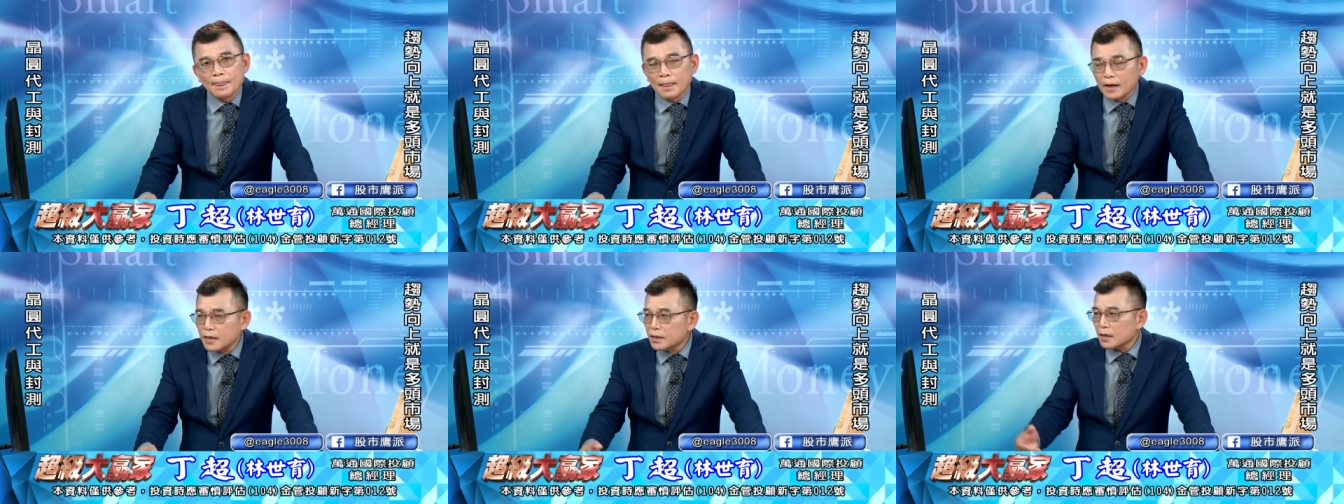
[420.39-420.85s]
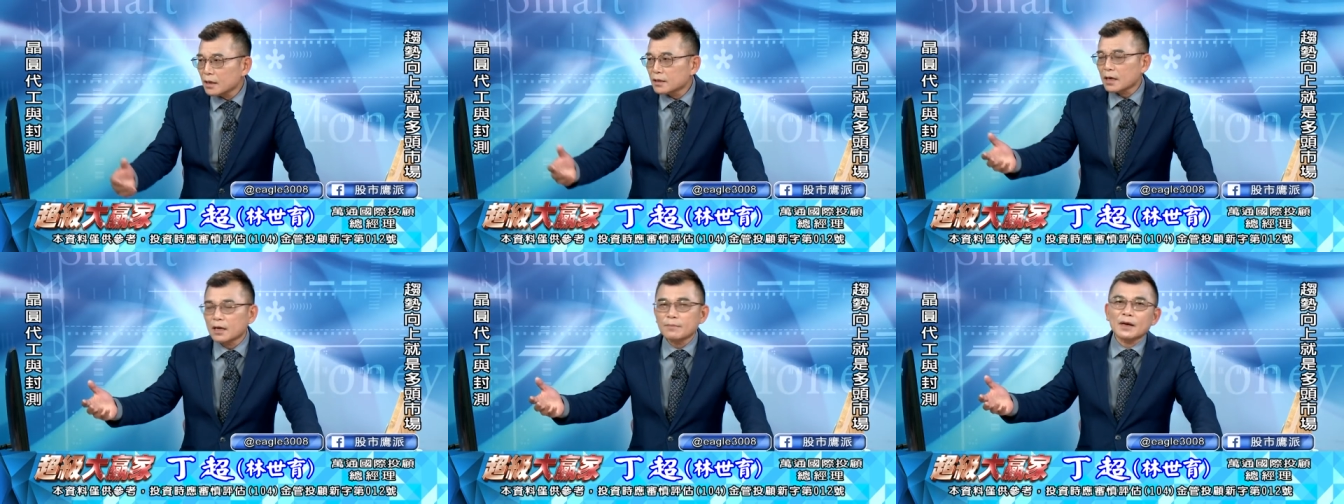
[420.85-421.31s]
那你今天
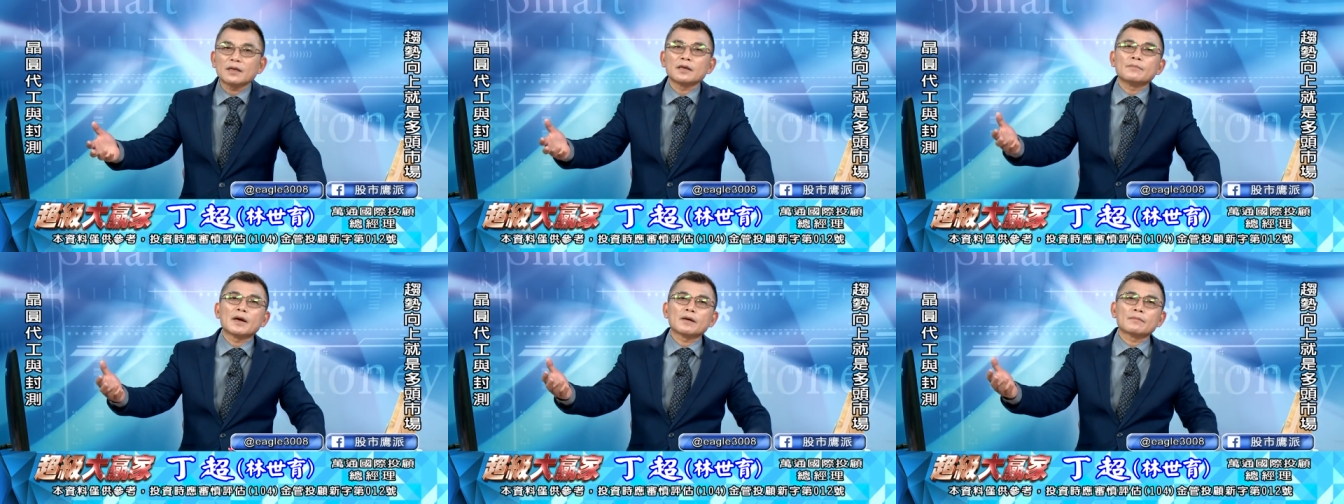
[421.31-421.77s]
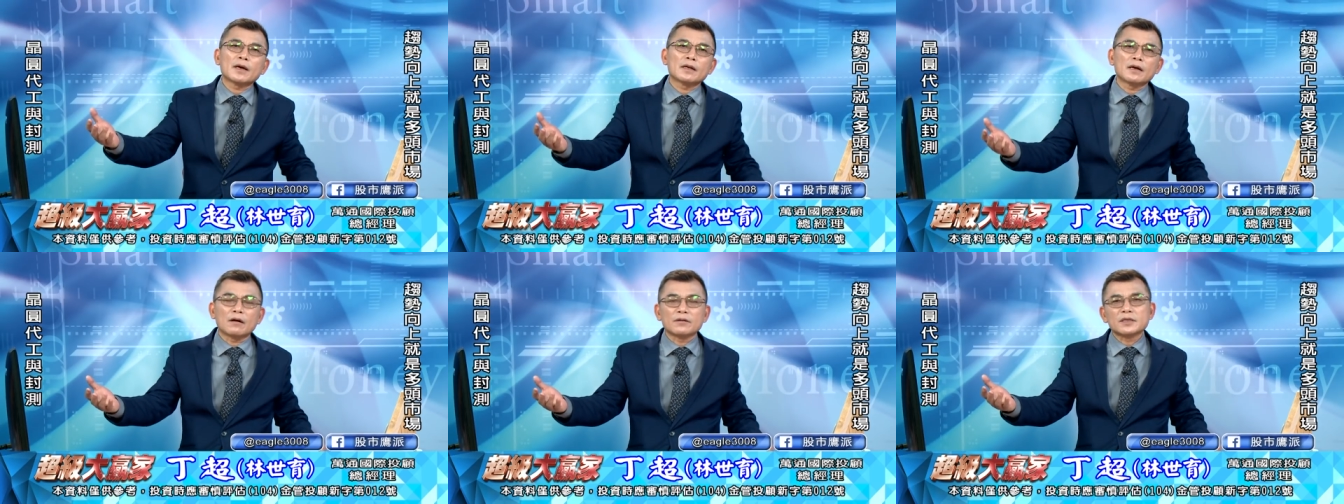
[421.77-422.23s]
再来卖也卖卖
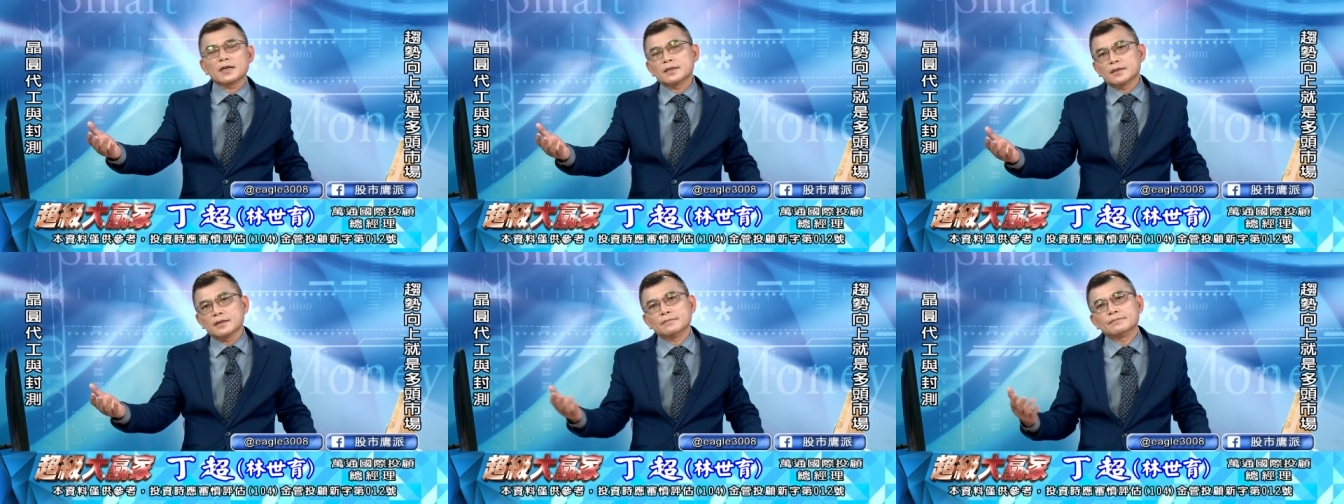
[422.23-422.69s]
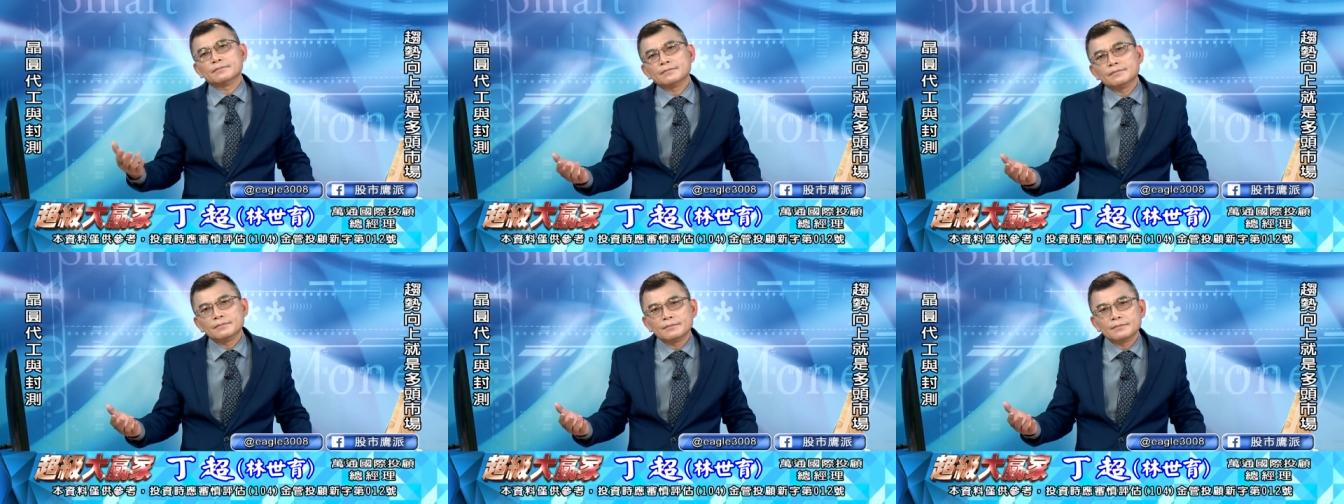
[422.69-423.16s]
的好价钱。
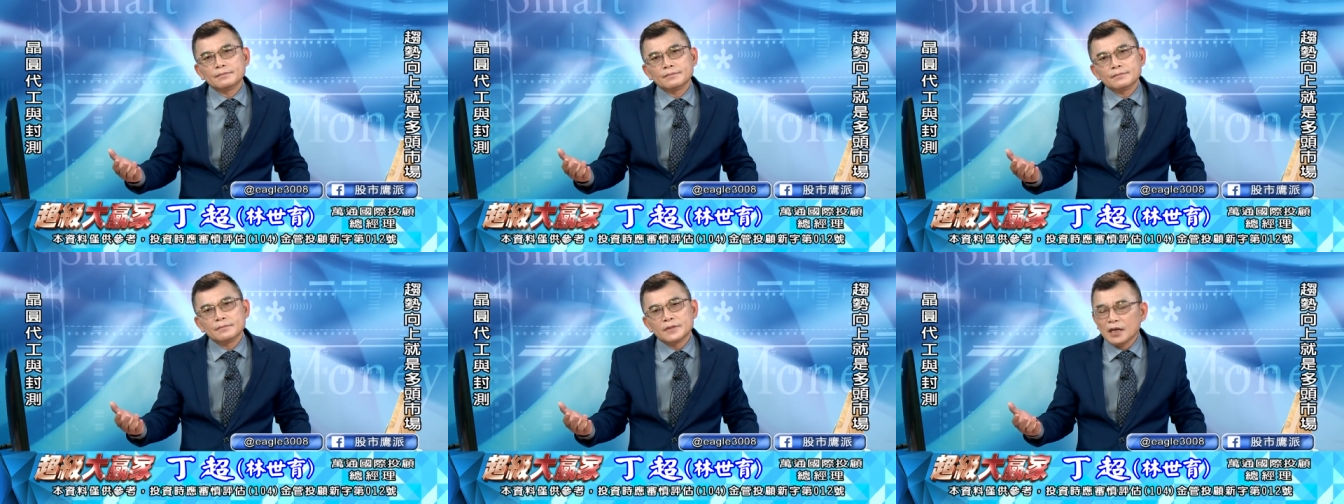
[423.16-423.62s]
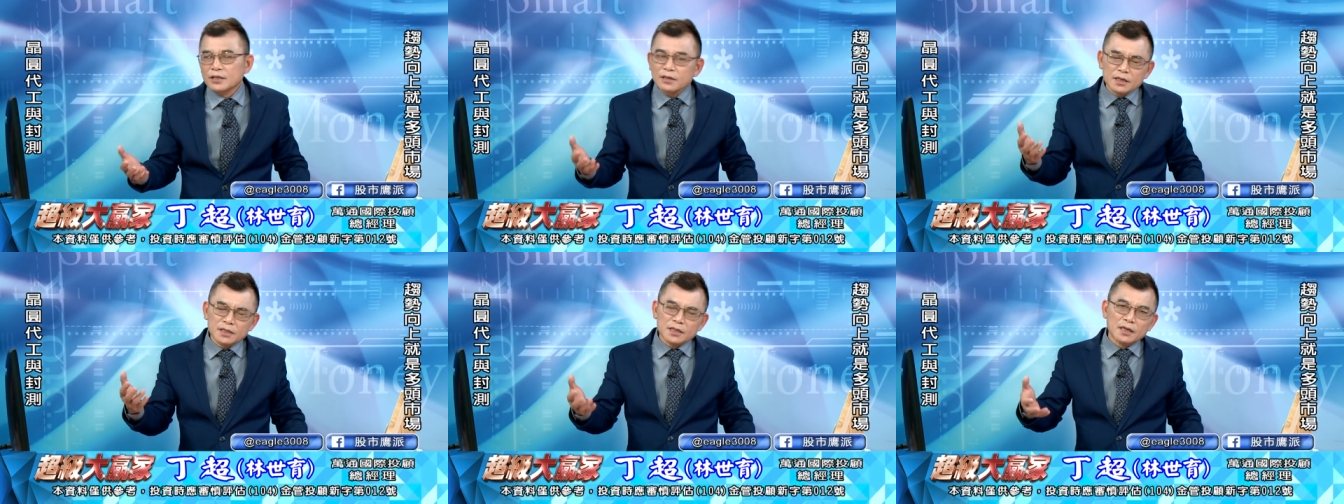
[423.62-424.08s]
假
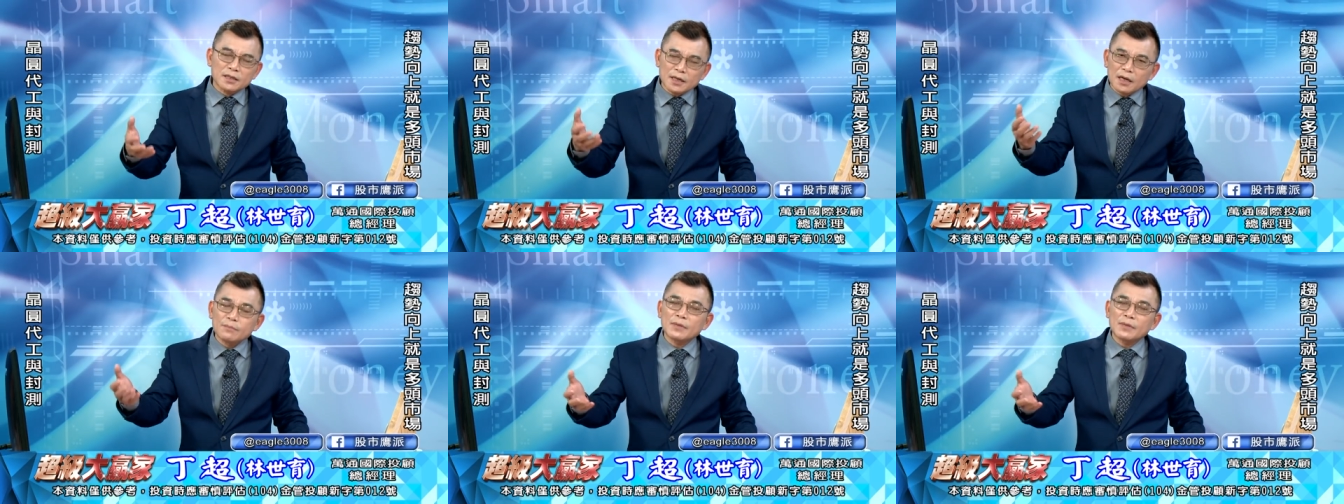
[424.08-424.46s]
设你今天再来